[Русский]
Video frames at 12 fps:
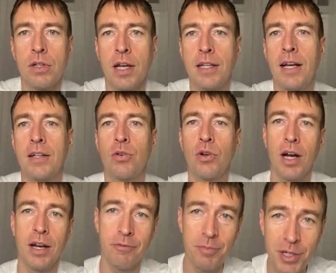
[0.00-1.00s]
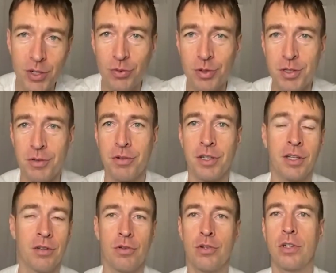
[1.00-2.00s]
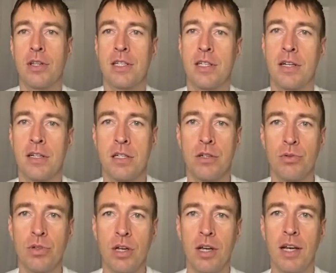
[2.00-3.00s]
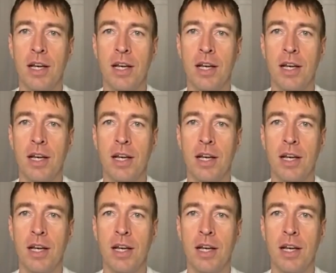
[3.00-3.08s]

Когда другая вмешивается в это, это очень классная раскрутка.